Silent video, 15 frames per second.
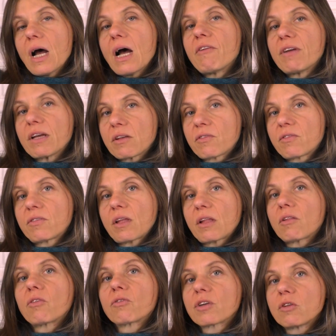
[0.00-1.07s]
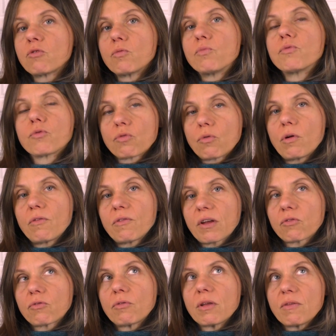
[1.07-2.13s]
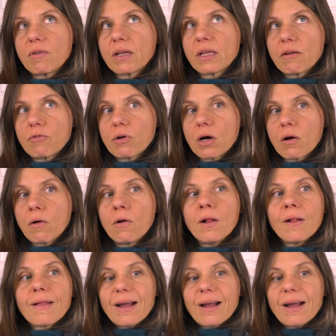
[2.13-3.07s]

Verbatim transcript: avec cette entrée de Pluton en Verseau, il va y avoir euh,